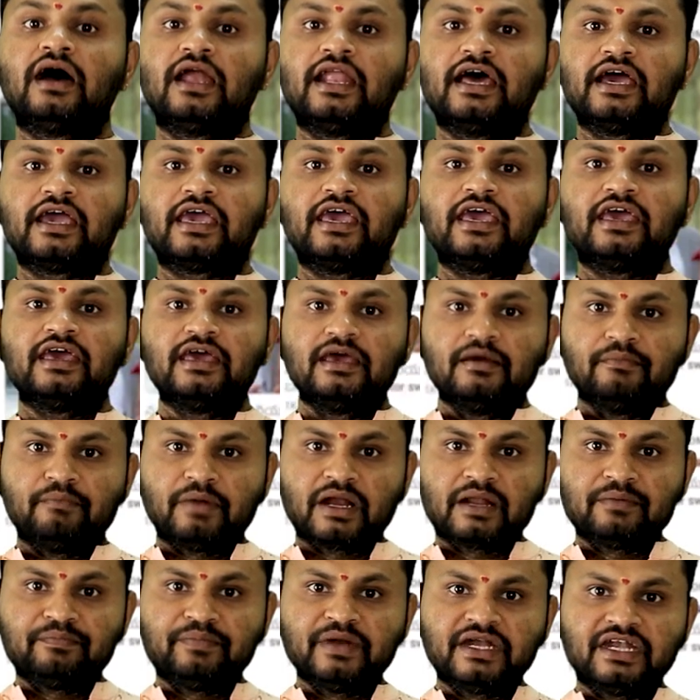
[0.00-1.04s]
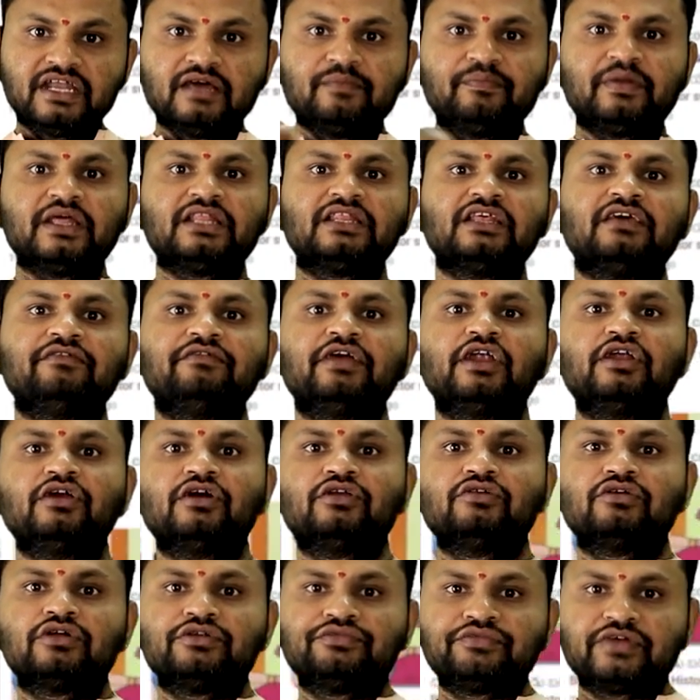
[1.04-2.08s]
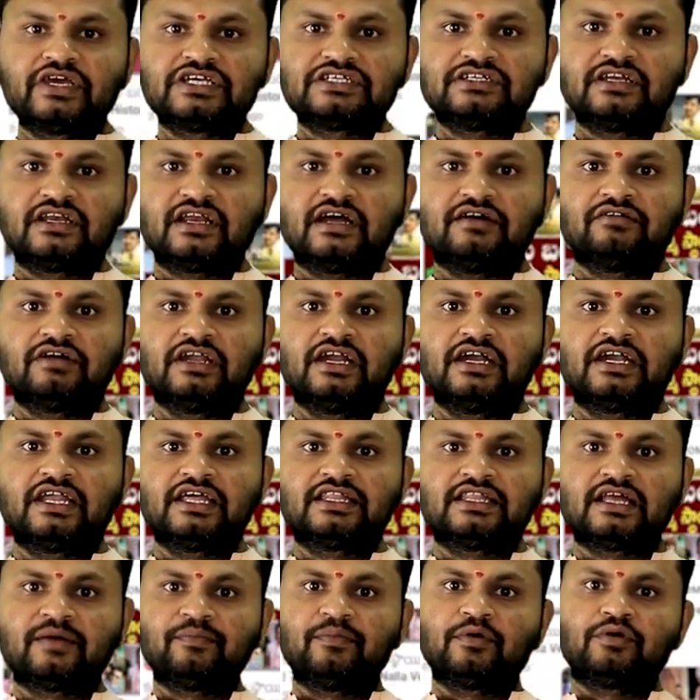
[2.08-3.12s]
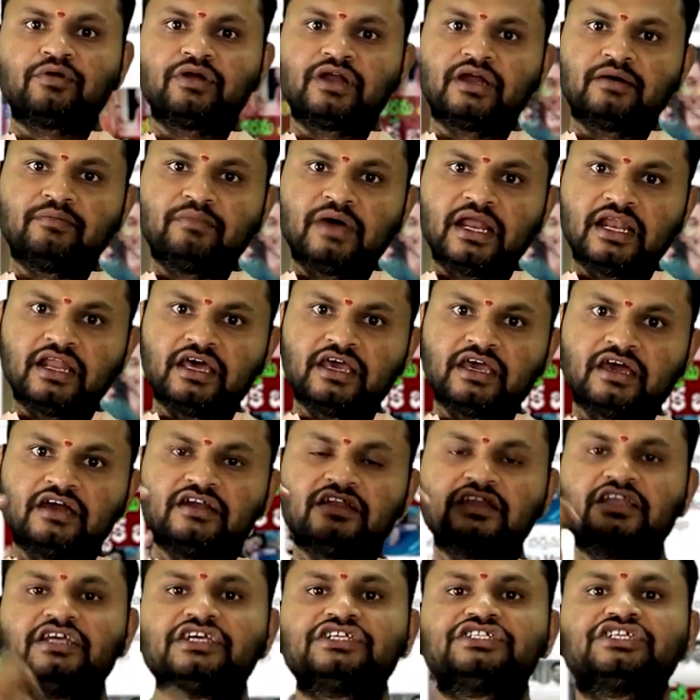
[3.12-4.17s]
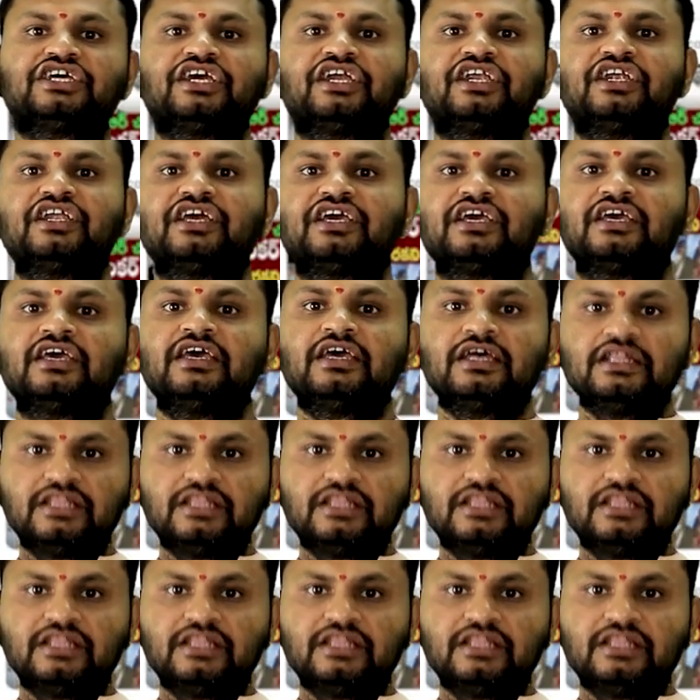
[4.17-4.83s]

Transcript: అలాగే మనం పెట్టే ప్రతి వీడియో నోటిఫికేషన్ రావాలంటే తప్పకుండా బెల్ ఐకన్ క్లిక్ చేయండి